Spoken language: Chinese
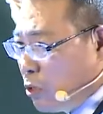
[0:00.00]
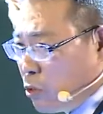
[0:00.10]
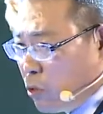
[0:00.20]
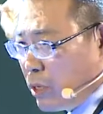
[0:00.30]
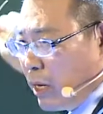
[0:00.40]
流
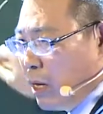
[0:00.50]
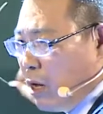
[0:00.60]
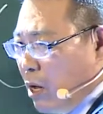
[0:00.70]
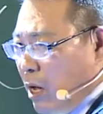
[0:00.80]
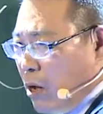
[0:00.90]
通业。
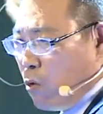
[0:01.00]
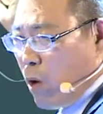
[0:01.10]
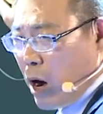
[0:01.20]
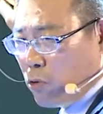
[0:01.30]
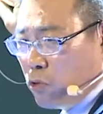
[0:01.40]

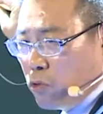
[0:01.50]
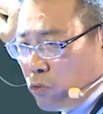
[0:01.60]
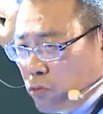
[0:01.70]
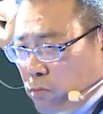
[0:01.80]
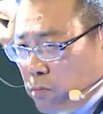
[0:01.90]
网络，
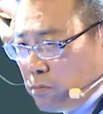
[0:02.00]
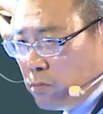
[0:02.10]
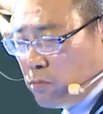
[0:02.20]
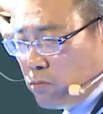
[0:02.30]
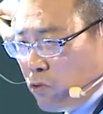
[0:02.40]

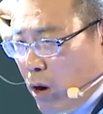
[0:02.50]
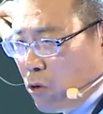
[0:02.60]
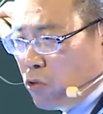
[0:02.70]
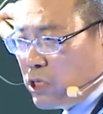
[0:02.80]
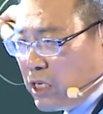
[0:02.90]
网
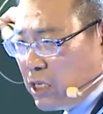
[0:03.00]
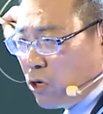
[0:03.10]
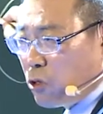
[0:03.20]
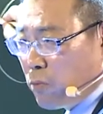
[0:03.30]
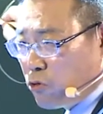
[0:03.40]
络行销
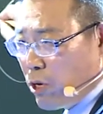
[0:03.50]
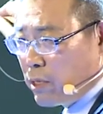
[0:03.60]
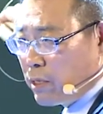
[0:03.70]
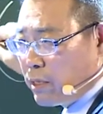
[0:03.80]
算不算？